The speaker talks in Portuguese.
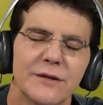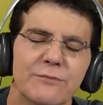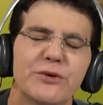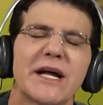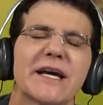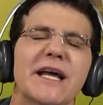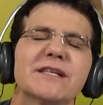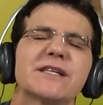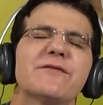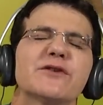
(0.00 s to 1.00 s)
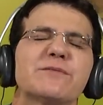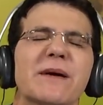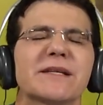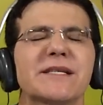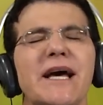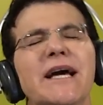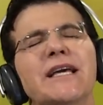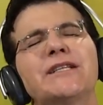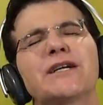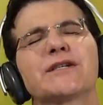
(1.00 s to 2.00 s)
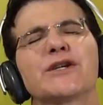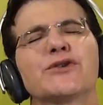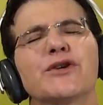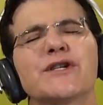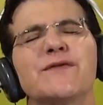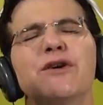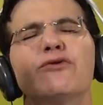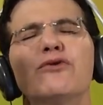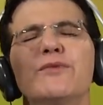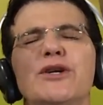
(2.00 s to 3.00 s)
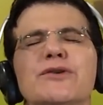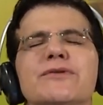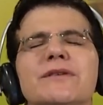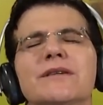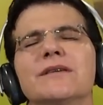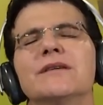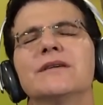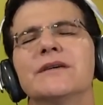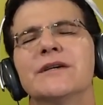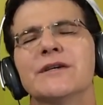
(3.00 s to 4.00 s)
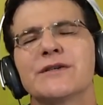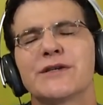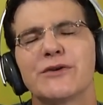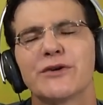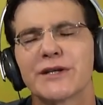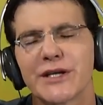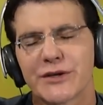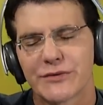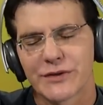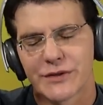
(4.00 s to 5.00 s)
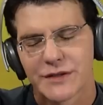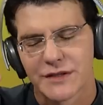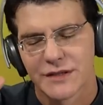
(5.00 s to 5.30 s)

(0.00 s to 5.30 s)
por aqueles que vos perseguem, intercessores, venham comigo. Senhor Deus,